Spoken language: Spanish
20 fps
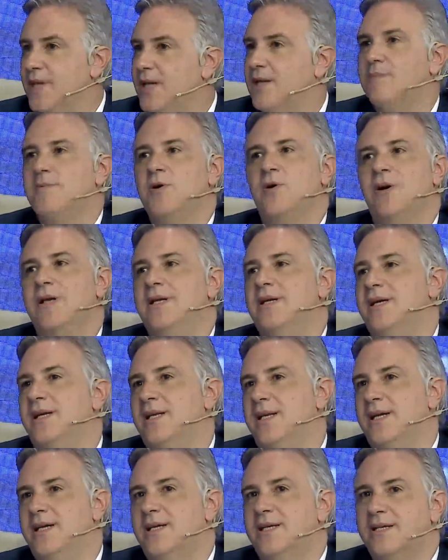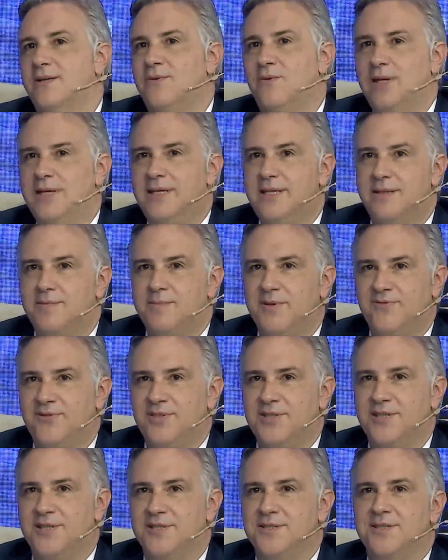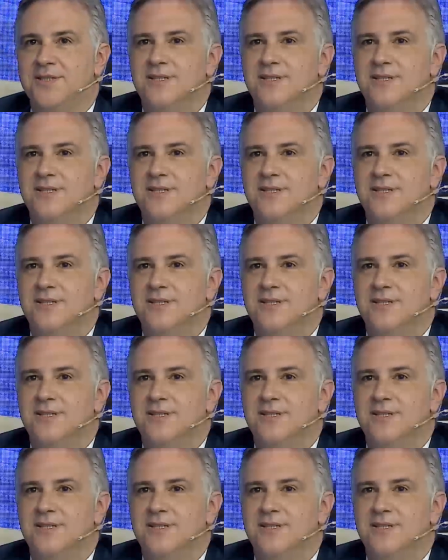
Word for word: Es como cualquiera en cualquier profesión.